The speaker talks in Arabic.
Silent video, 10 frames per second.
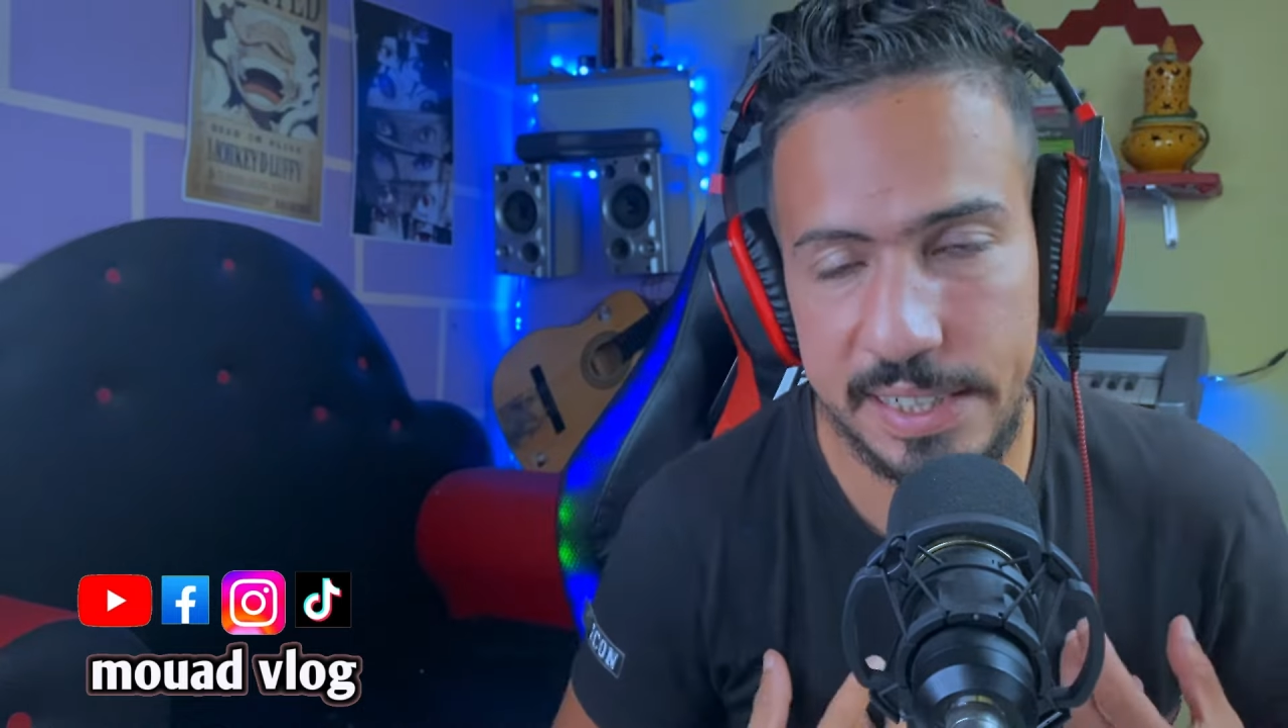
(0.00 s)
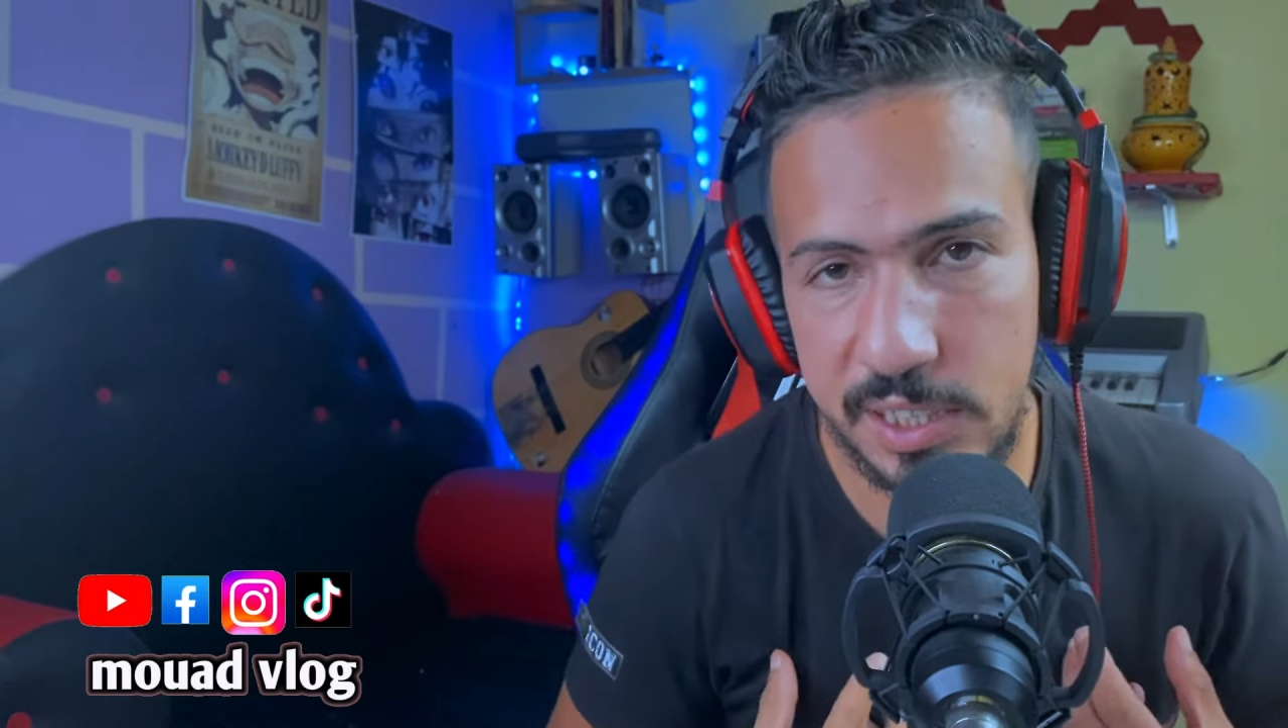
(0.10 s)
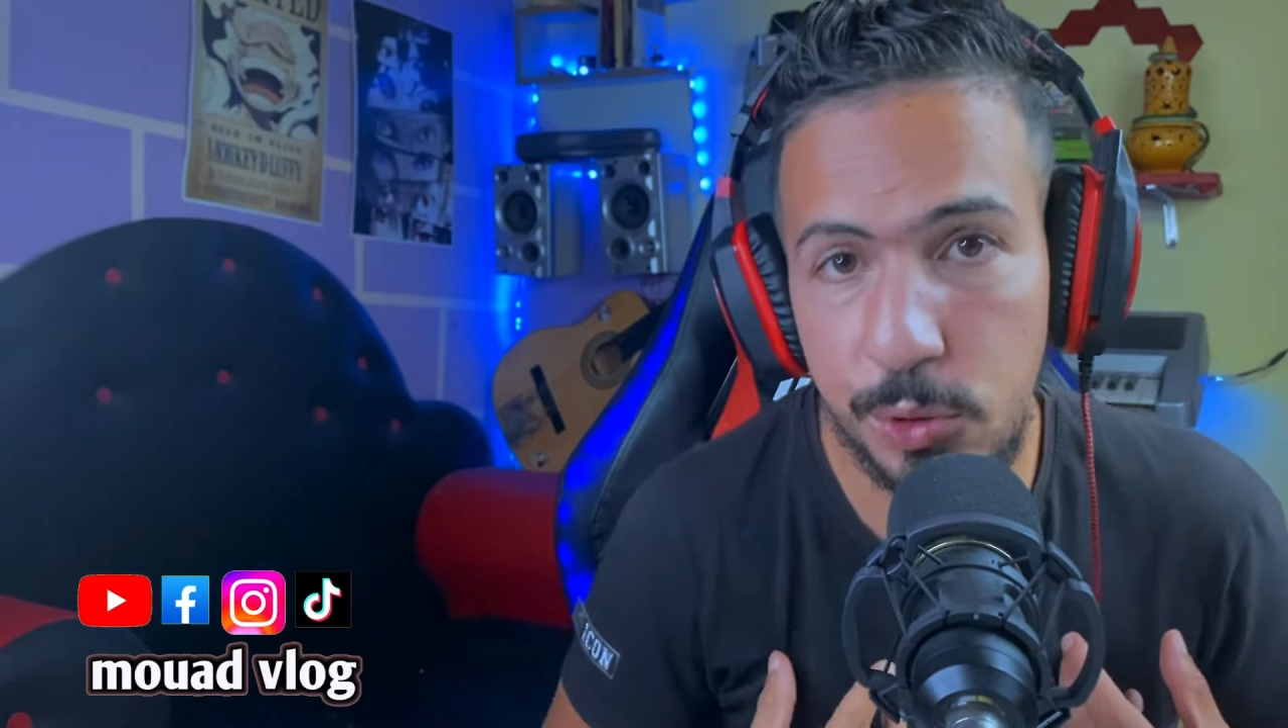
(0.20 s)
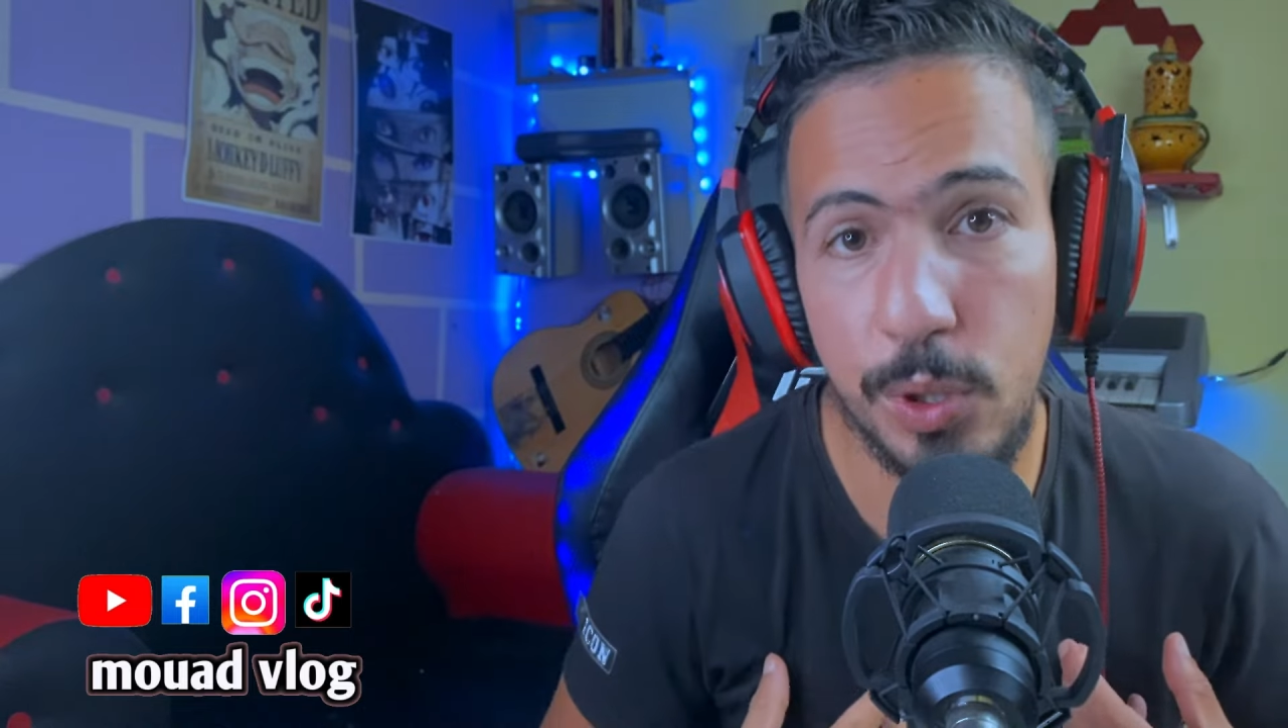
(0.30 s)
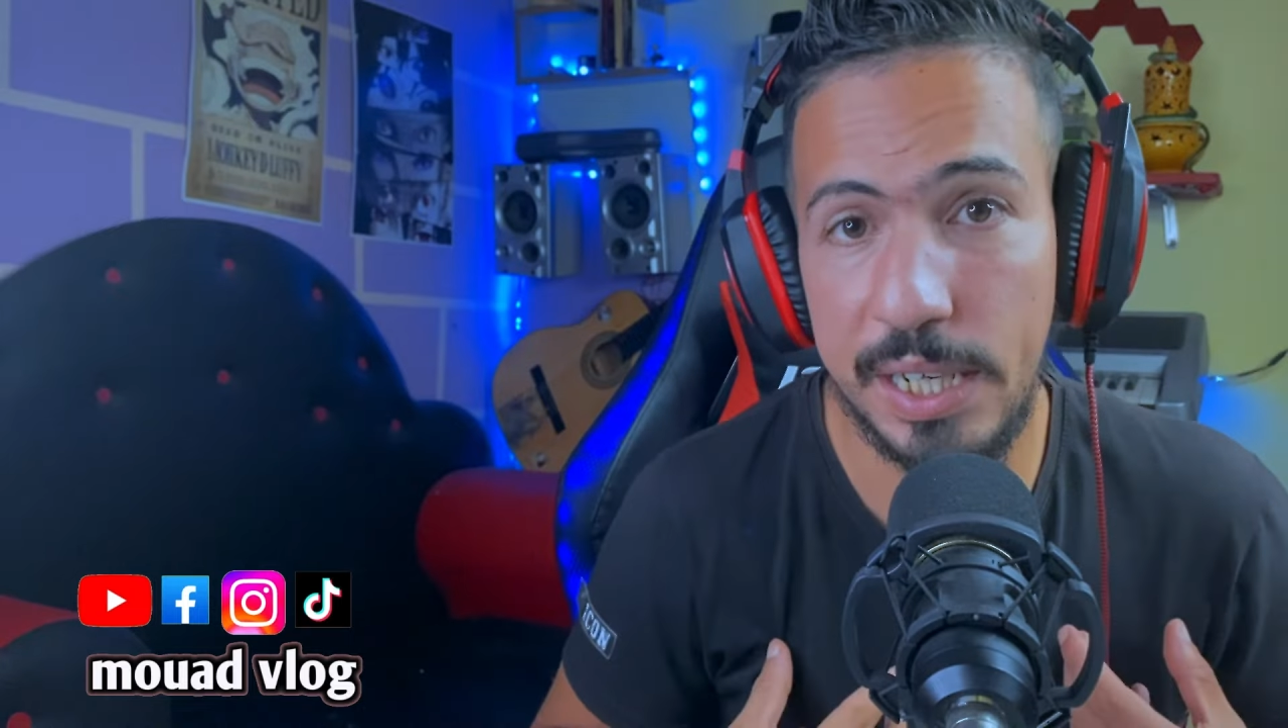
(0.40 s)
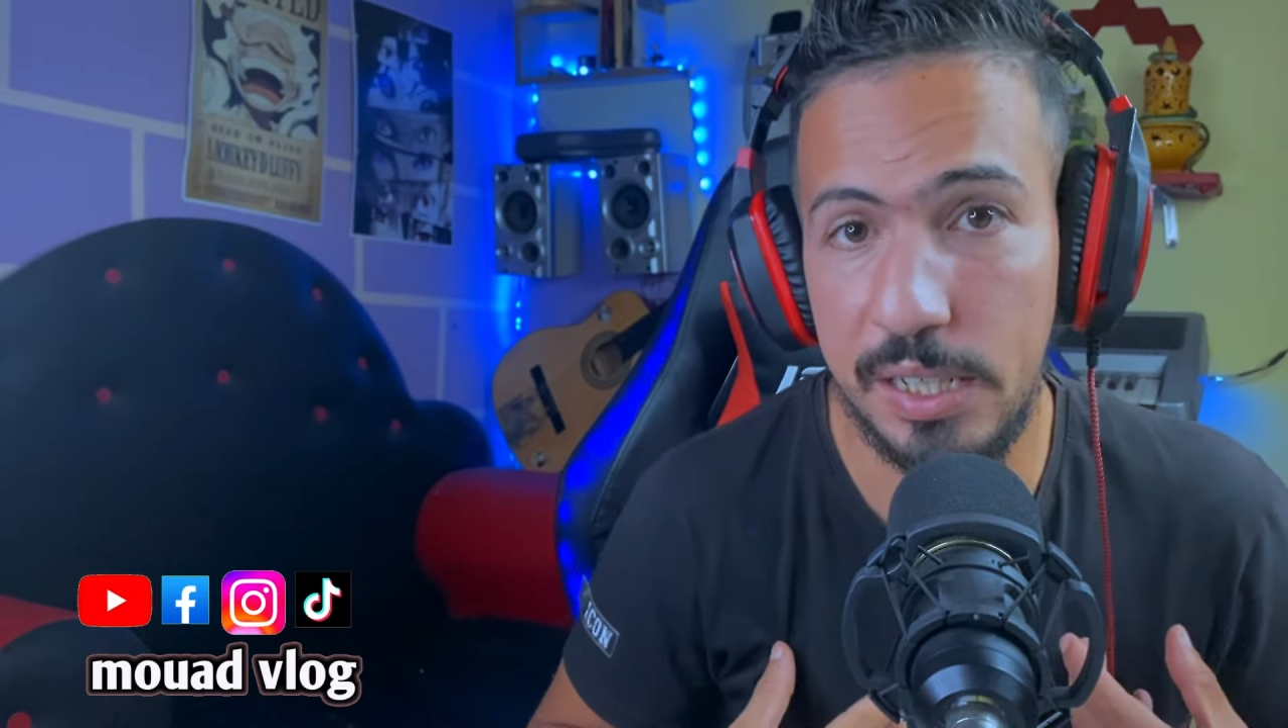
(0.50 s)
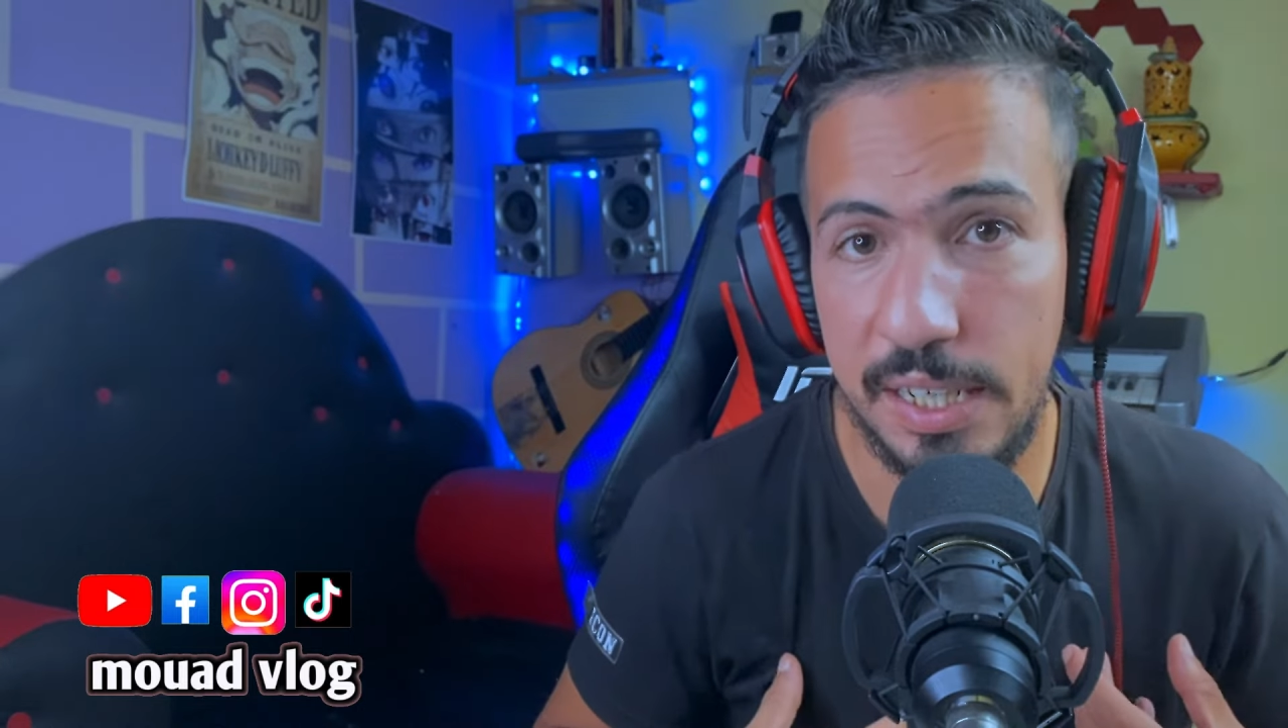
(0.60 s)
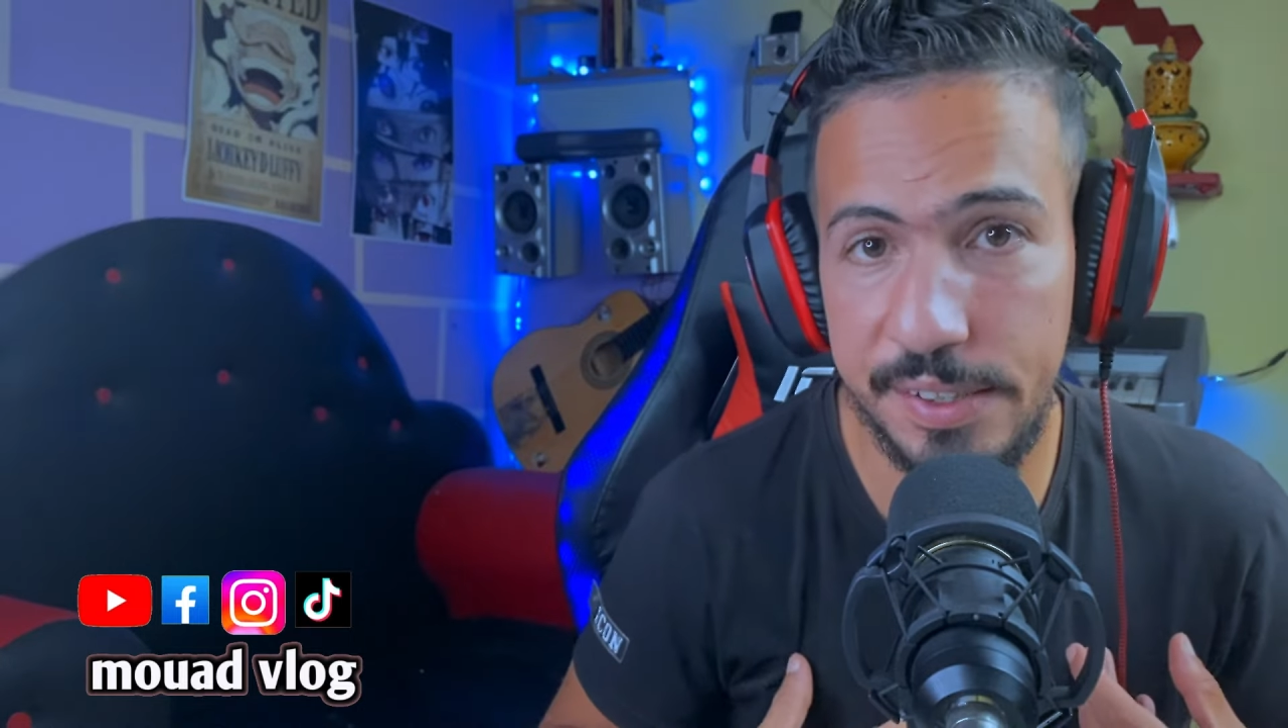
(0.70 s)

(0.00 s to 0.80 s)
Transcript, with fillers: كنتوقع